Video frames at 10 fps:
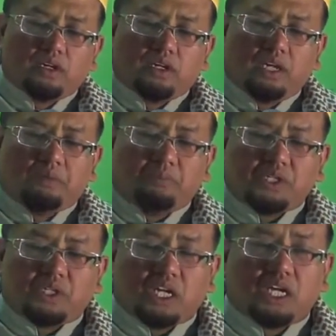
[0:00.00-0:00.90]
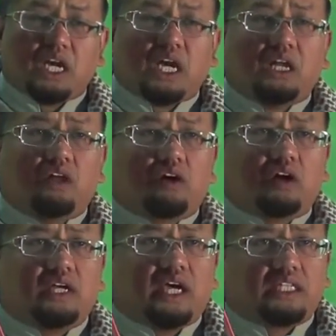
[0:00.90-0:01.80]
ได้พิจารณาแล้วก็
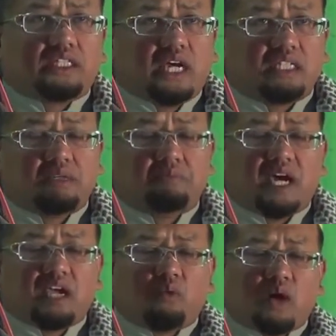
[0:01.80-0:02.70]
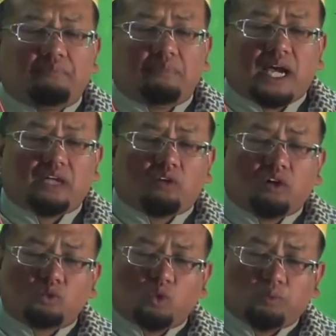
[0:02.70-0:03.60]
ได้อธิบายความหมายขอ
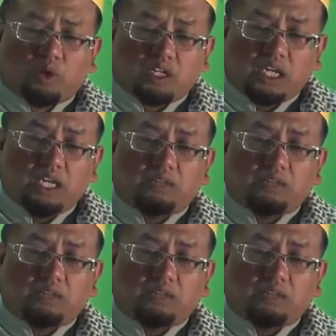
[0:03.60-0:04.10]
งตัวบทนี้